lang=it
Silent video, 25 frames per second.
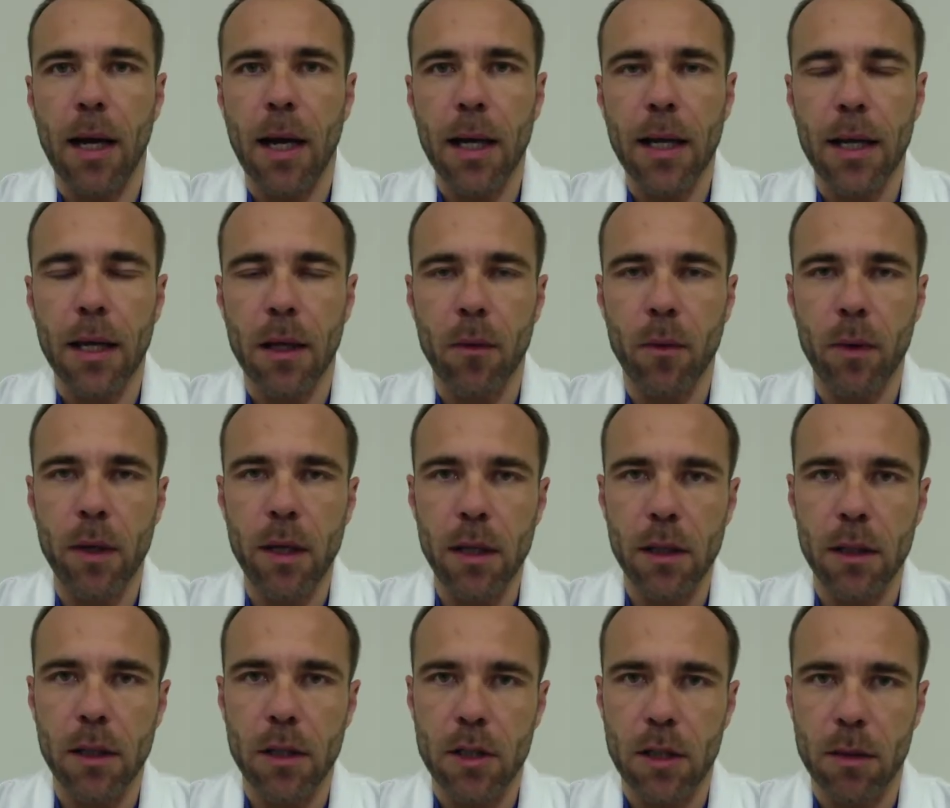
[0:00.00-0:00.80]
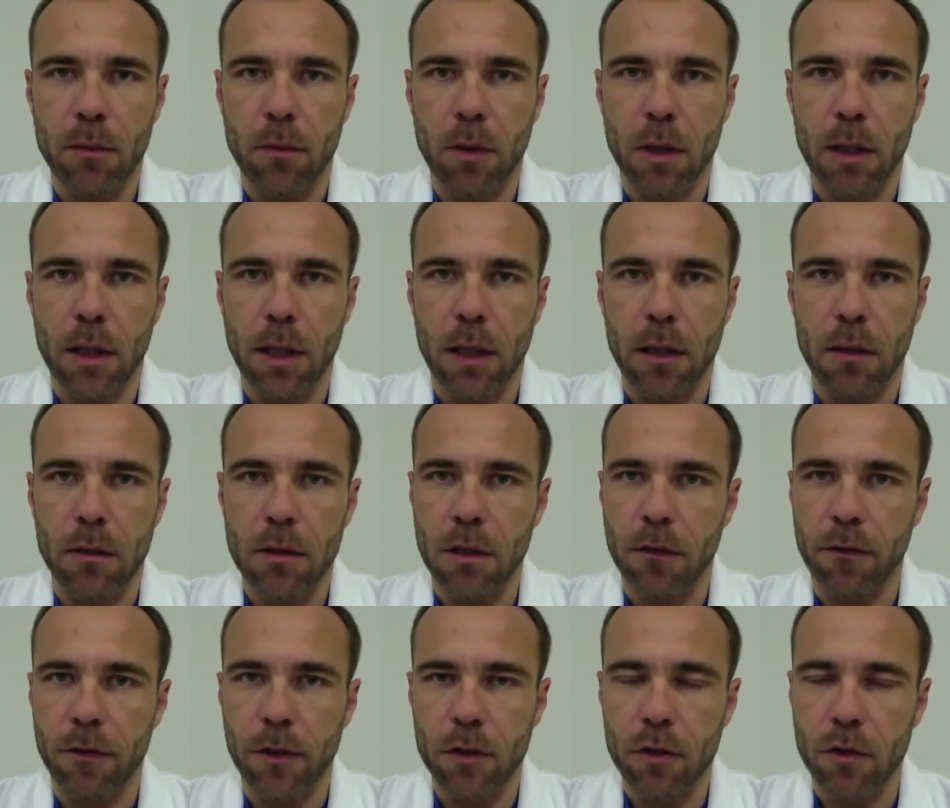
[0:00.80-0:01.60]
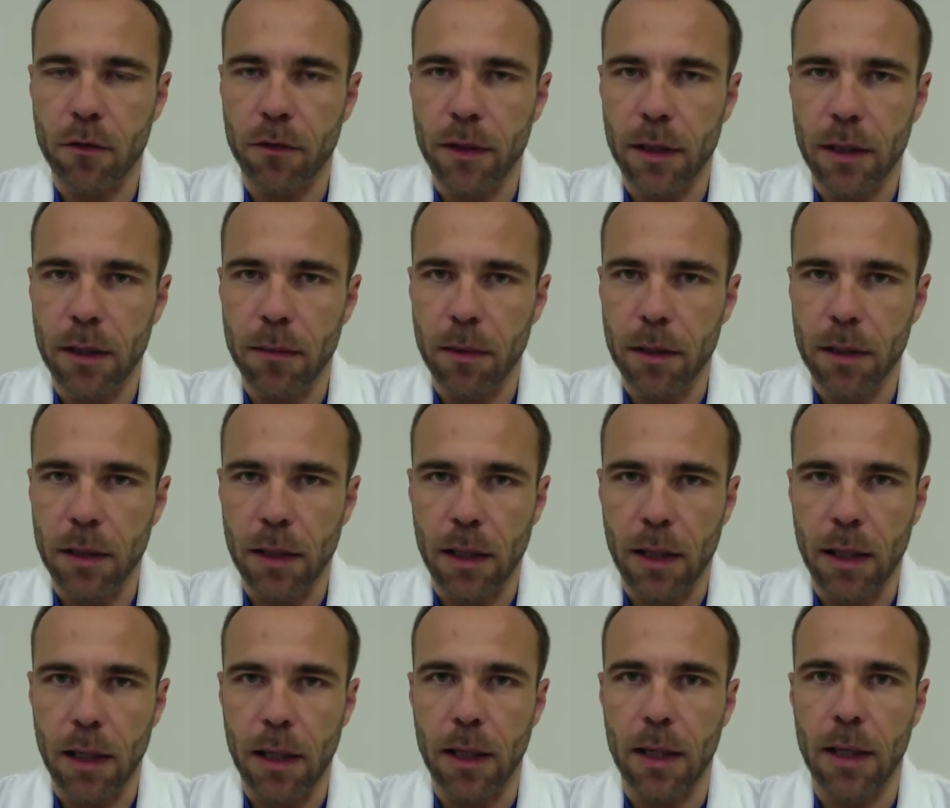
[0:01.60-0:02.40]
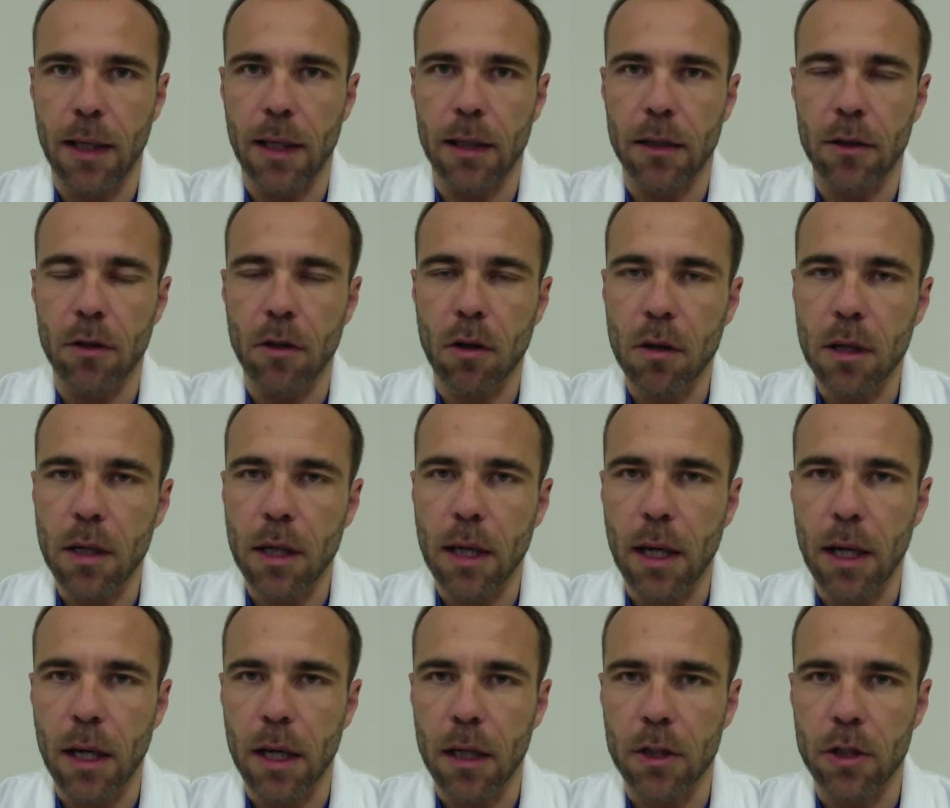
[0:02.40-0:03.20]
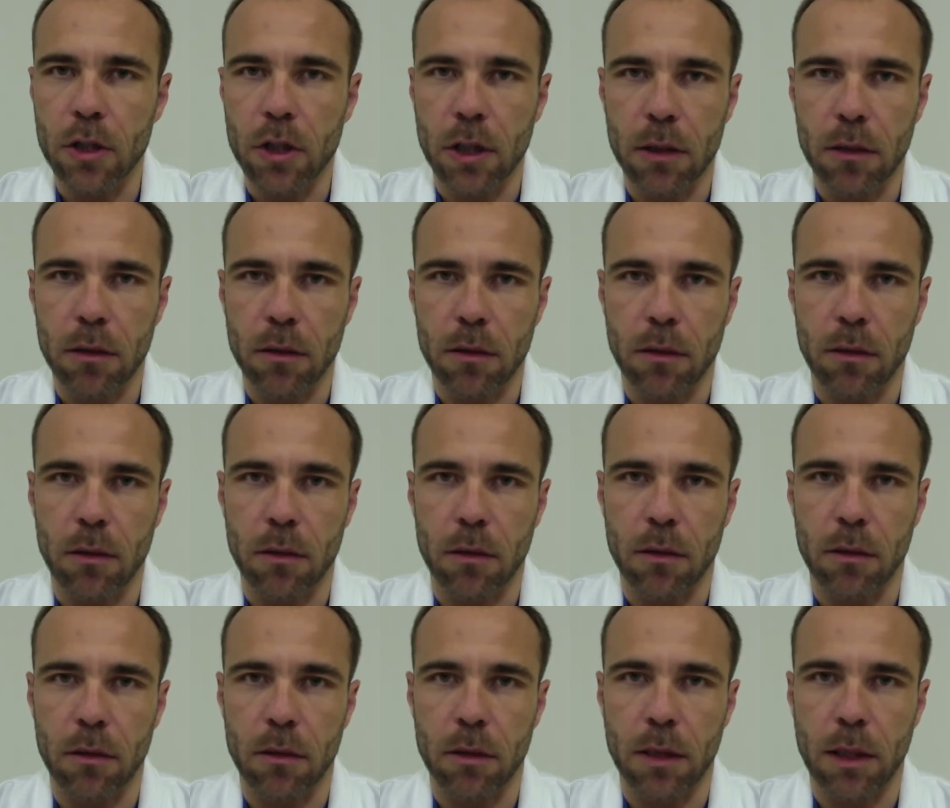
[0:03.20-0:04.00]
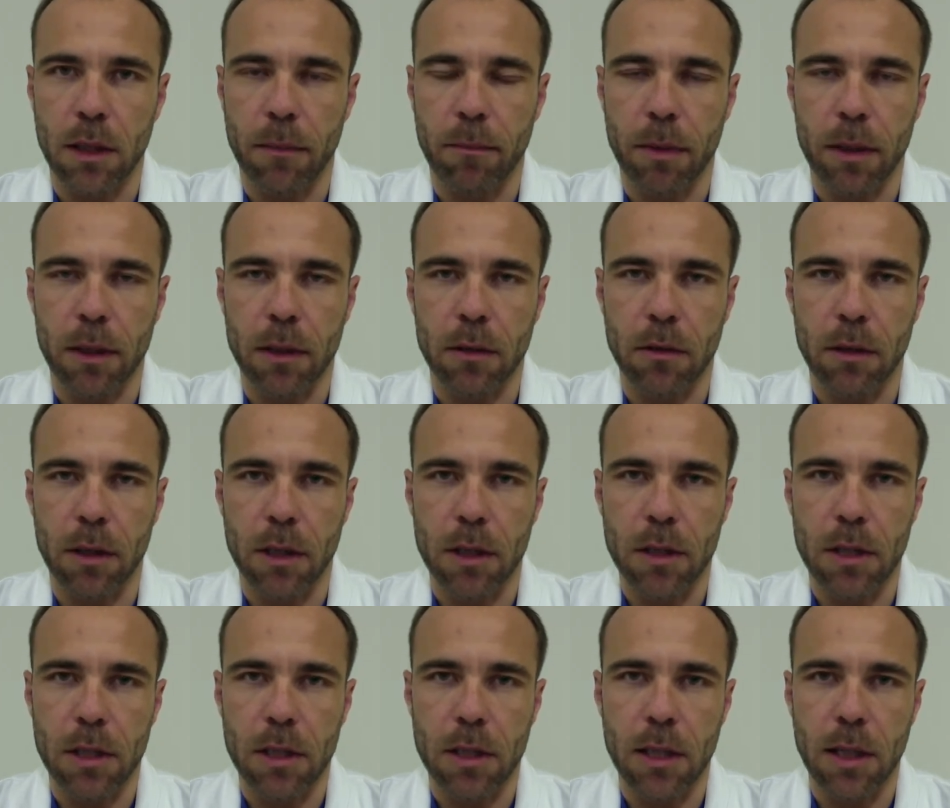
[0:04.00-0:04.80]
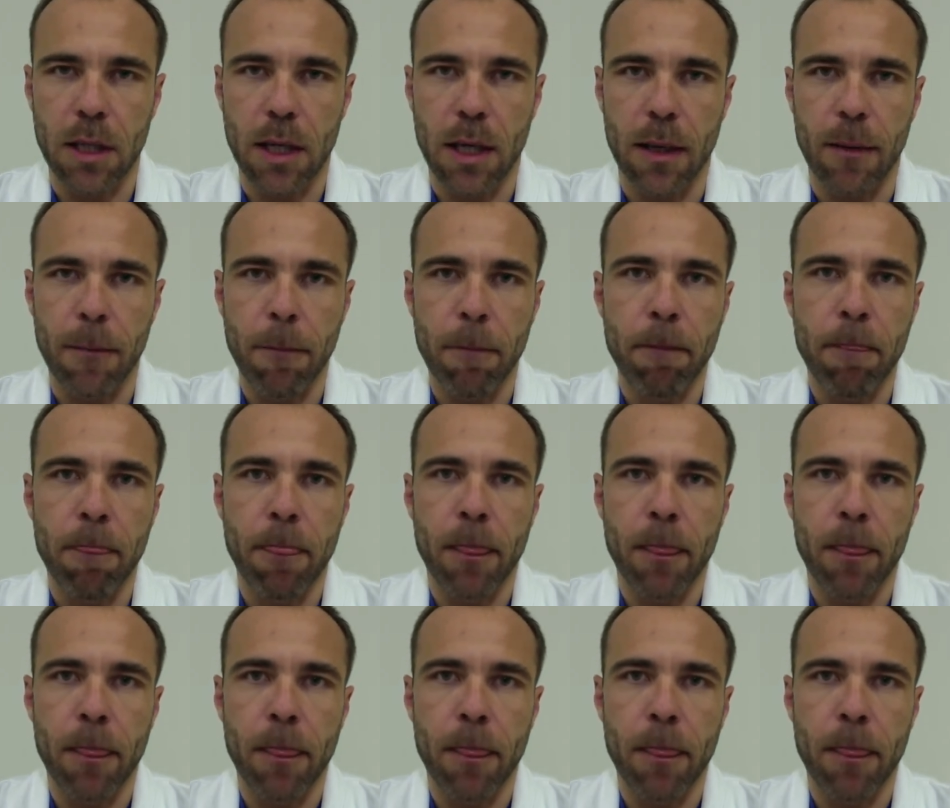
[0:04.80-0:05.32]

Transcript: Anche qui diciamo che la nostra filosofia di mettere la donna al centro della partenognesia